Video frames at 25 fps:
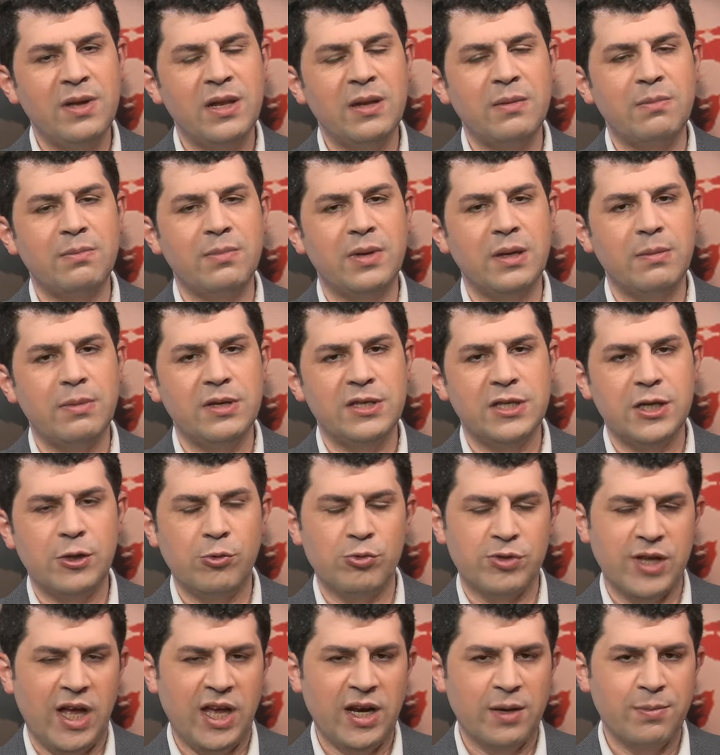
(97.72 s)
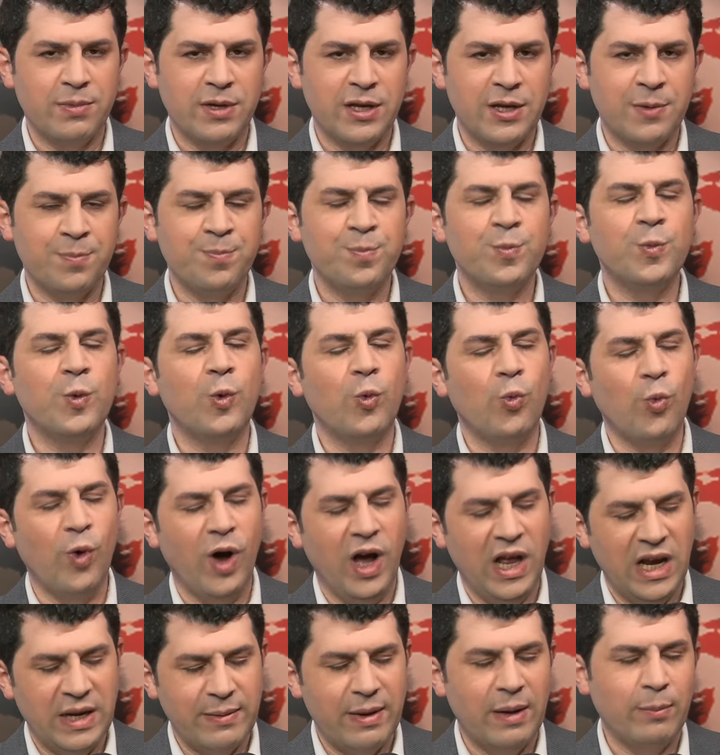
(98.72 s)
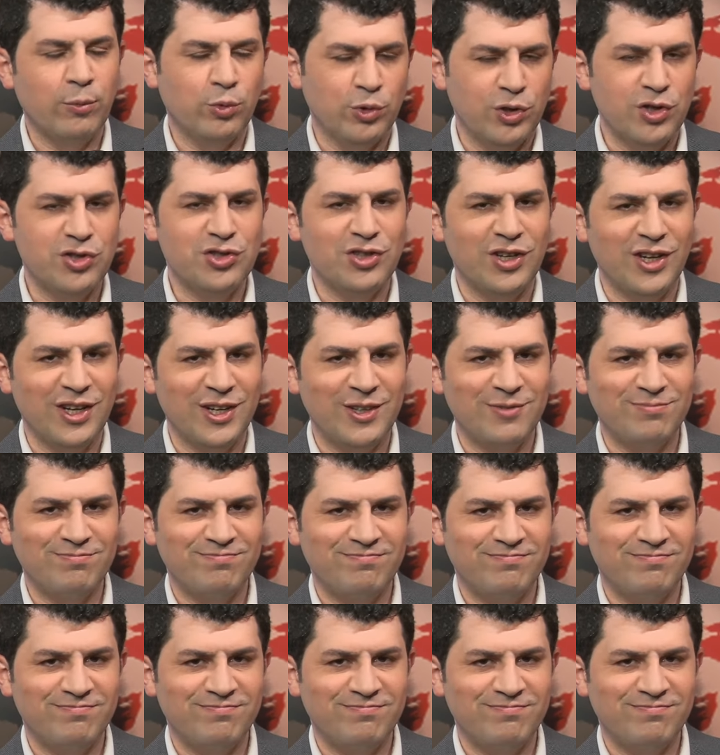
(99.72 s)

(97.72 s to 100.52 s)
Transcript: من بي بي سي نيوز عربي وأنا محمود الشيخ.